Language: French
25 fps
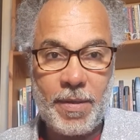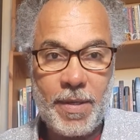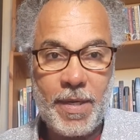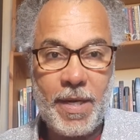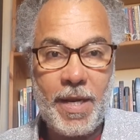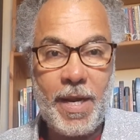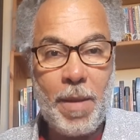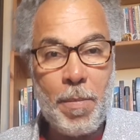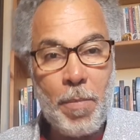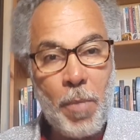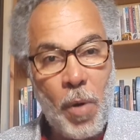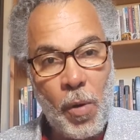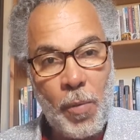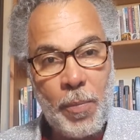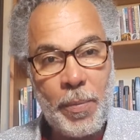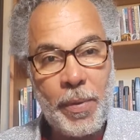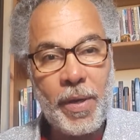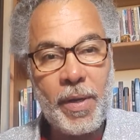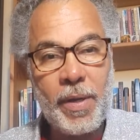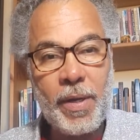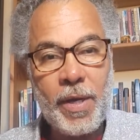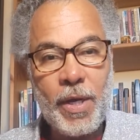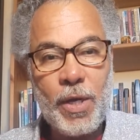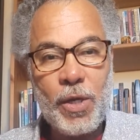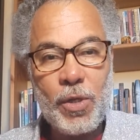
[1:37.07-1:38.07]
Les
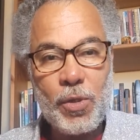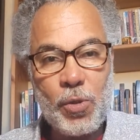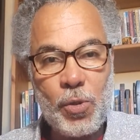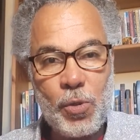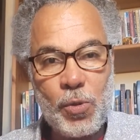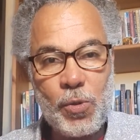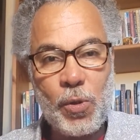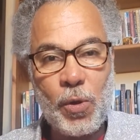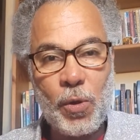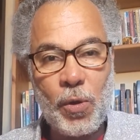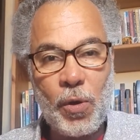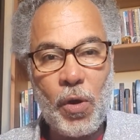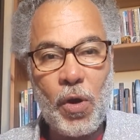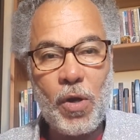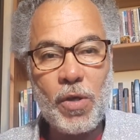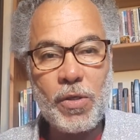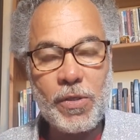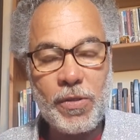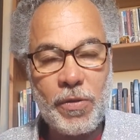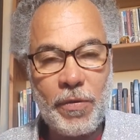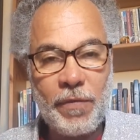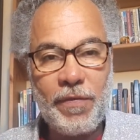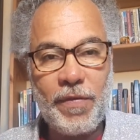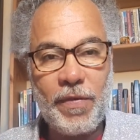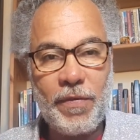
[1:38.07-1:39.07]
membres de ce corps
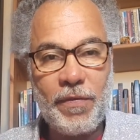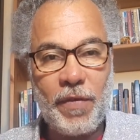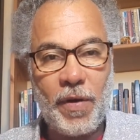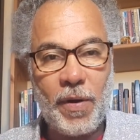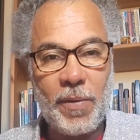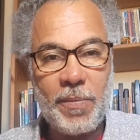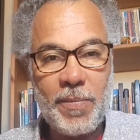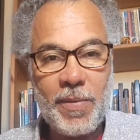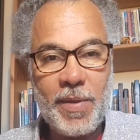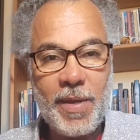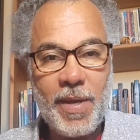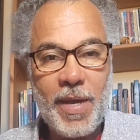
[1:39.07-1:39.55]
sont vivants.